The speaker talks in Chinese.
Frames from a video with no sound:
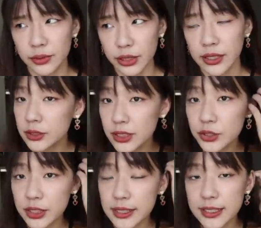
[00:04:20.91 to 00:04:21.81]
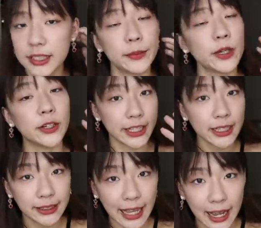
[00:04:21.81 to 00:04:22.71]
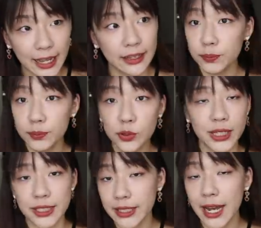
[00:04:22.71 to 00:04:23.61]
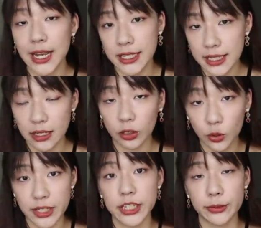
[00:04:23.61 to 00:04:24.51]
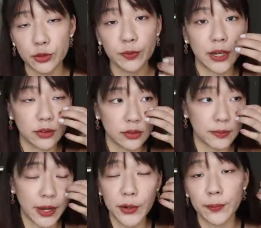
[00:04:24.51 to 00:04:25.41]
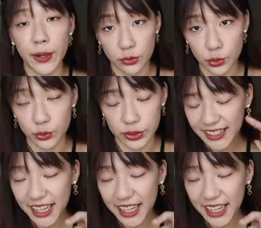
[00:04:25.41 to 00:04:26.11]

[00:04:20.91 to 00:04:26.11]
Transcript: 对，我是觉得这个没有一定的答案，不管是大还是小的短期目标都是蛮有帮助的。